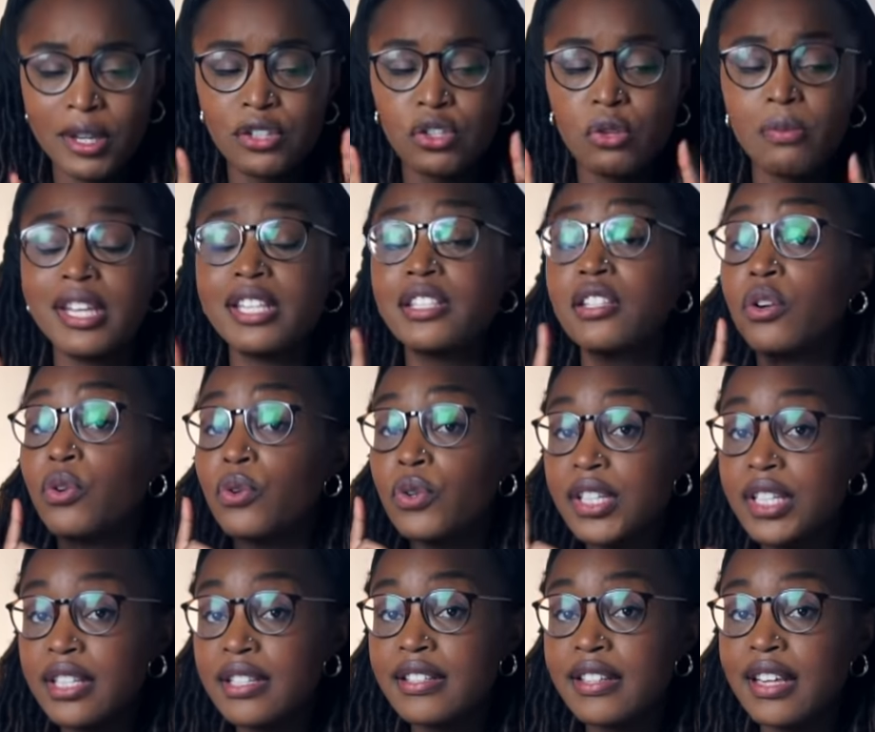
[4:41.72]
semestre au
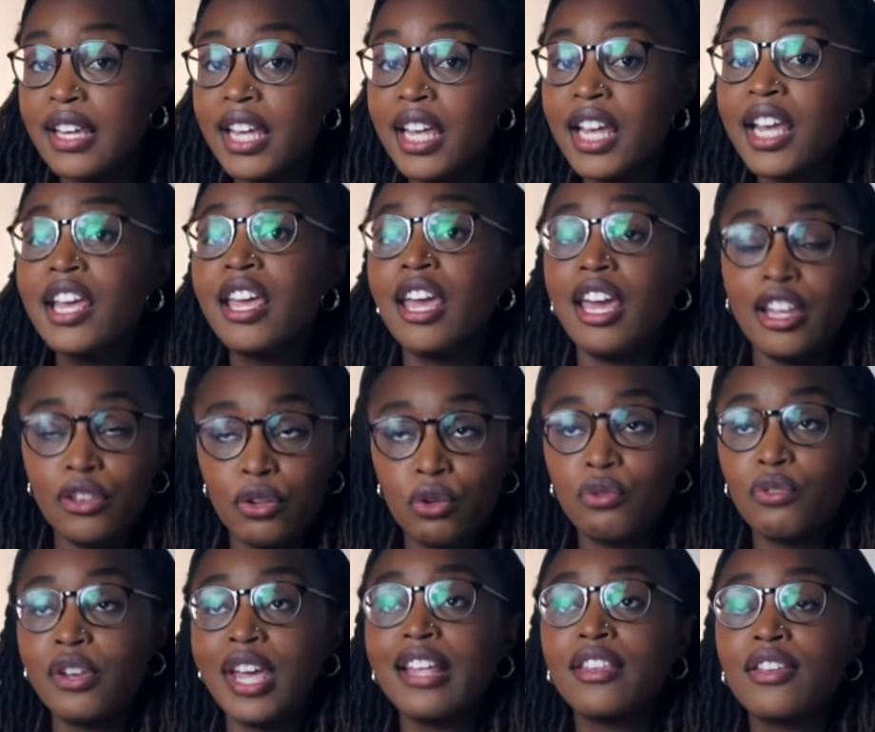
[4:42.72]
lycée et
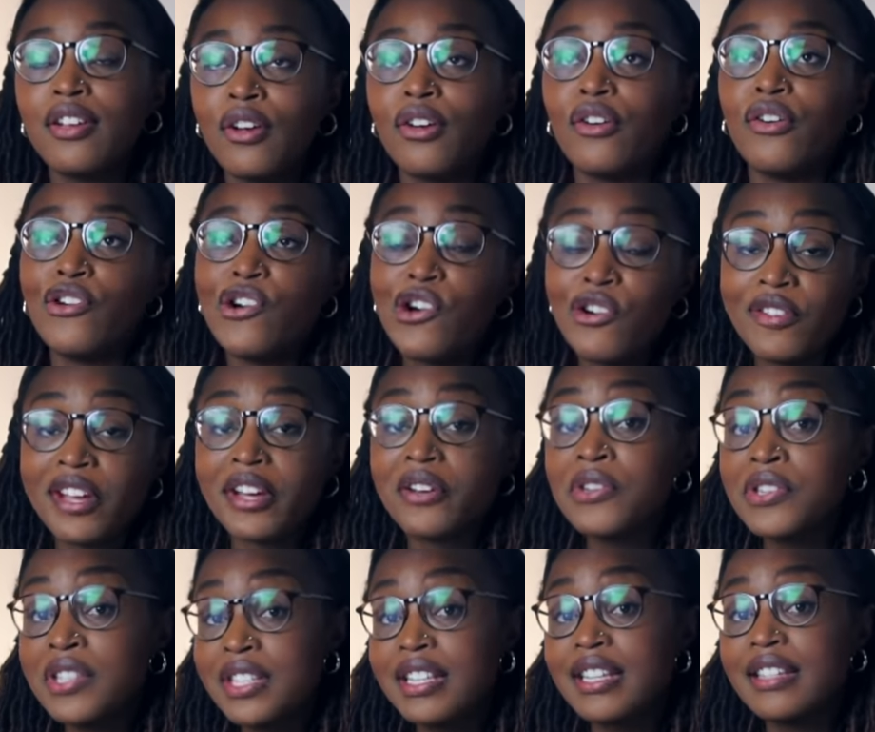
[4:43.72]
devait être euh, en
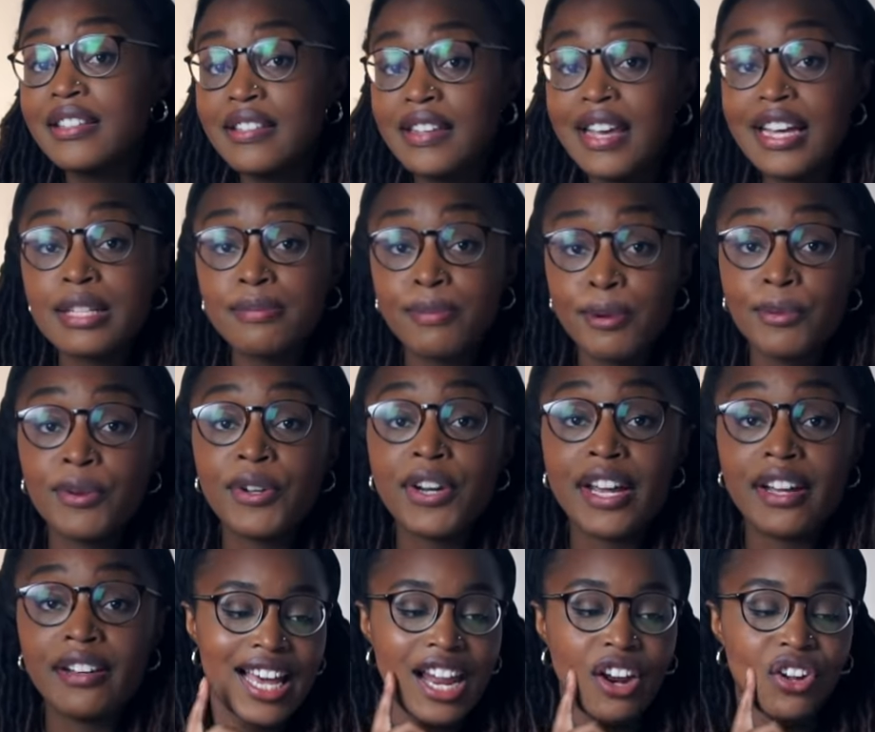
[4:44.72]
vacances d'été à ce
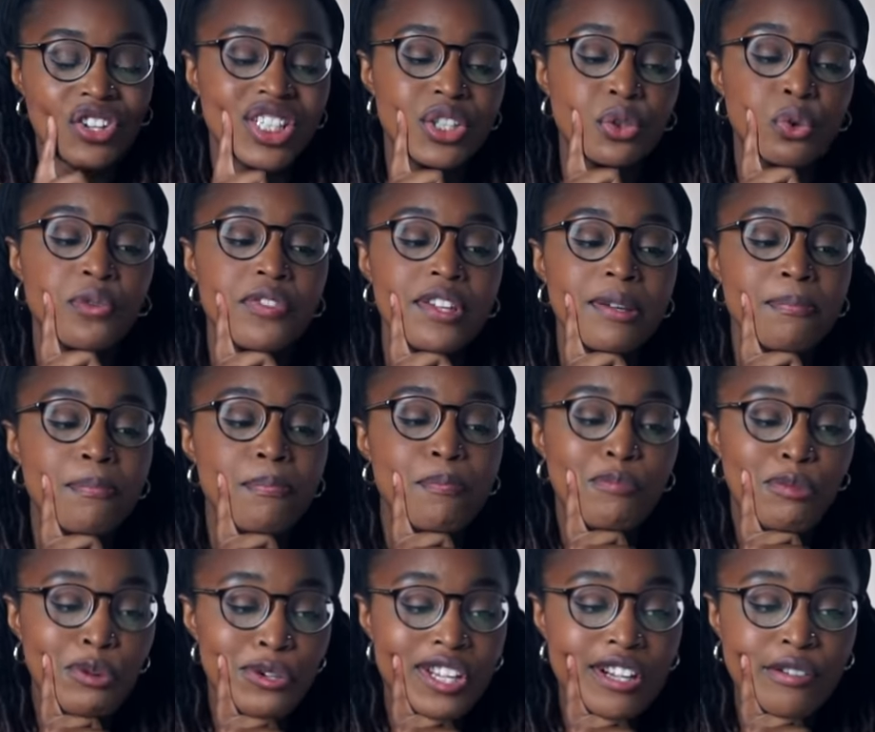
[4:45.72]
moment-là. Alors j'ai trouvé
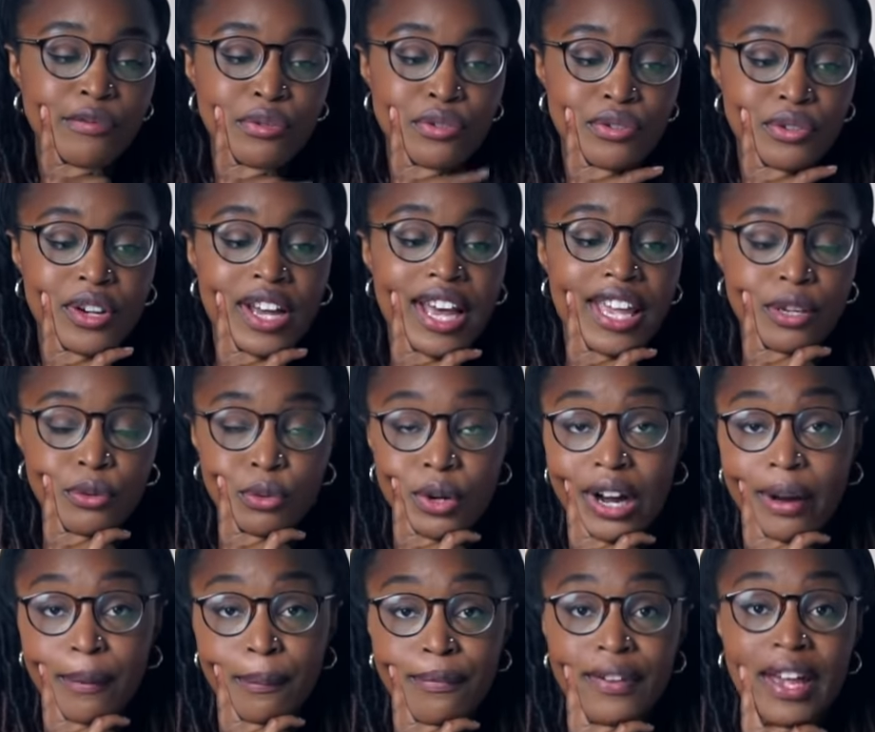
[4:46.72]
peu d'infos sur
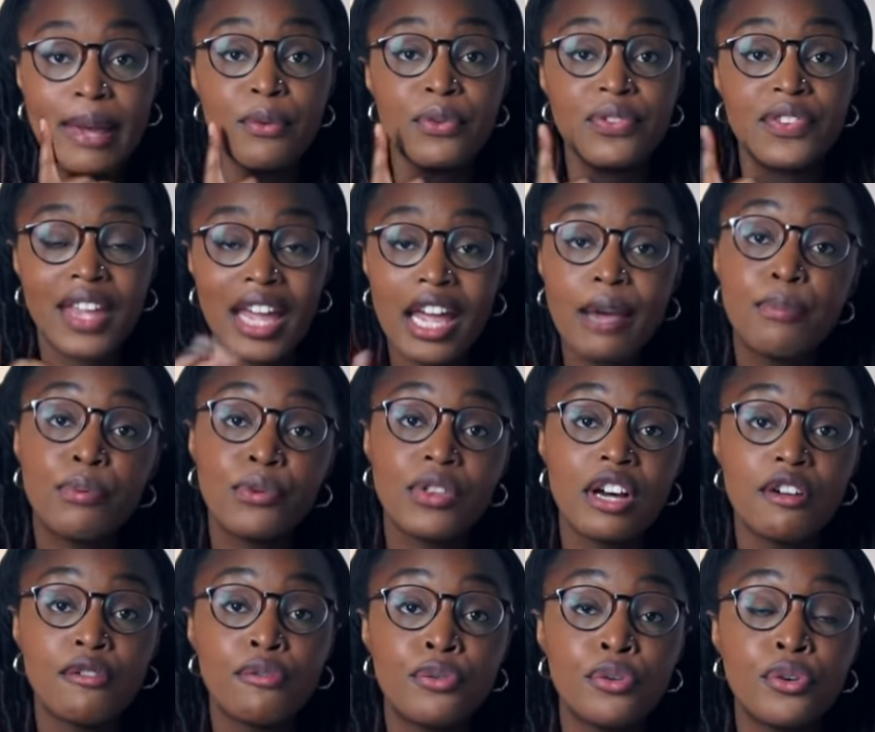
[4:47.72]
Aiwa, vraiment très peu
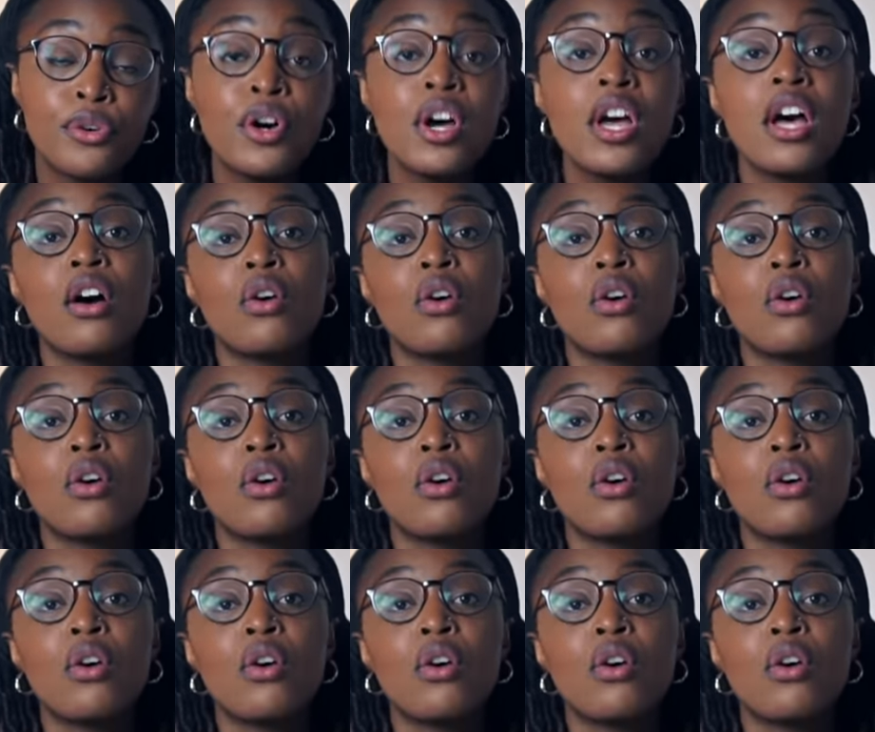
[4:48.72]
d'infos.